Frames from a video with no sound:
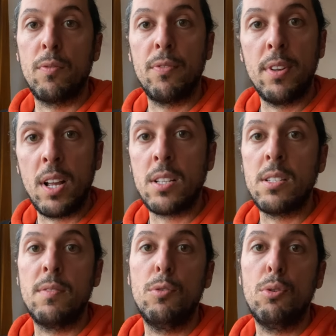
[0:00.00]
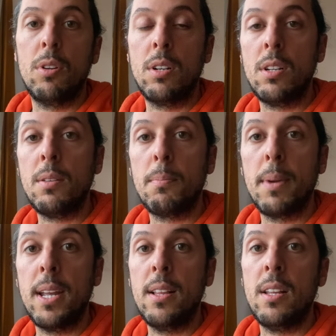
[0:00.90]
Finans videolarının
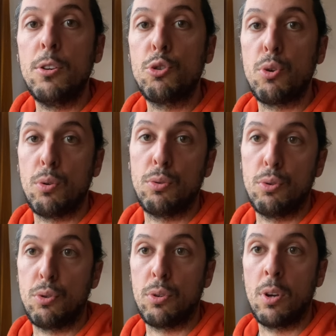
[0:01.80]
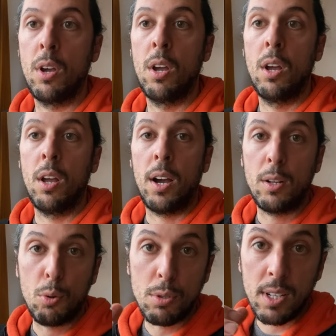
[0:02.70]
beğenileri çok düşük.
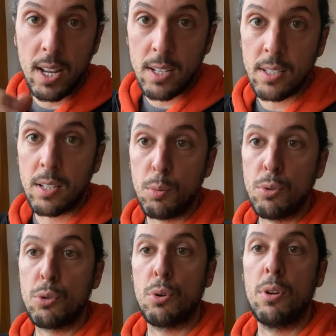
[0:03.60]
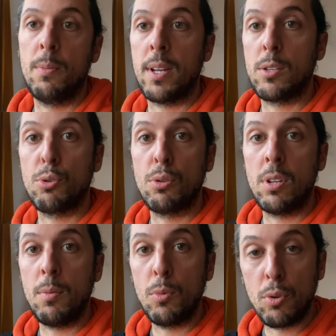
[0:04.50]
Hani o yüzden ekstra bunu söylemek
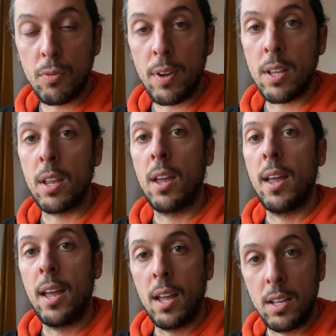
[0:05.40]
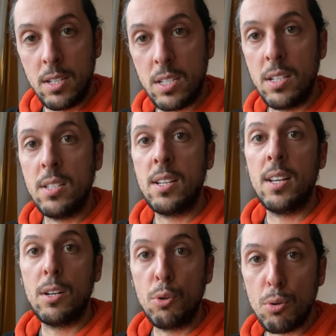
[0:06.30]
zorundayım. Lütfen işinize
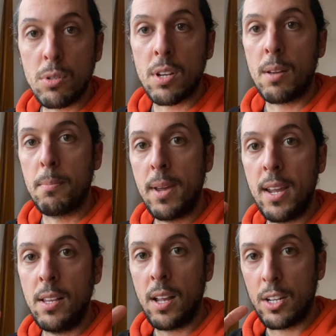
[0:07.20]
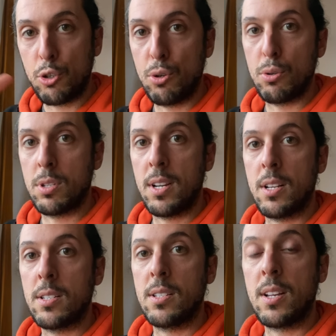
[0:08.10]
yarıyorsa, beyin açıyorsa en
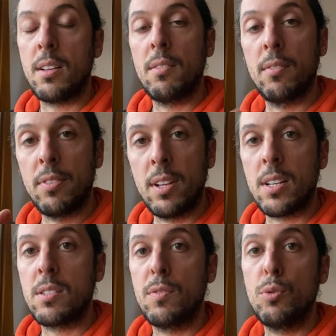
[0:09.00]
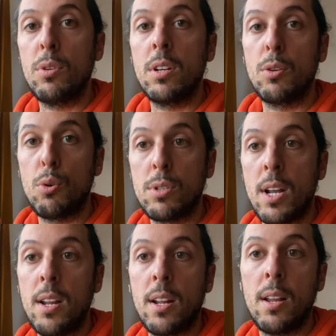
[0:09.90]
azından finans videolarını
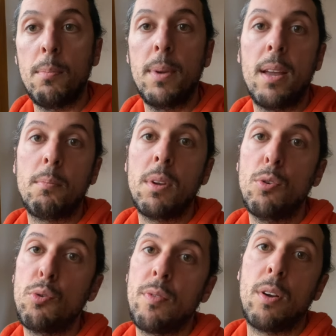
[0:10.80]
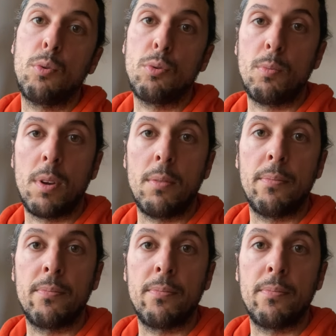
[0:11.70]
özellikle beğenmeyi lütfen unutmayın.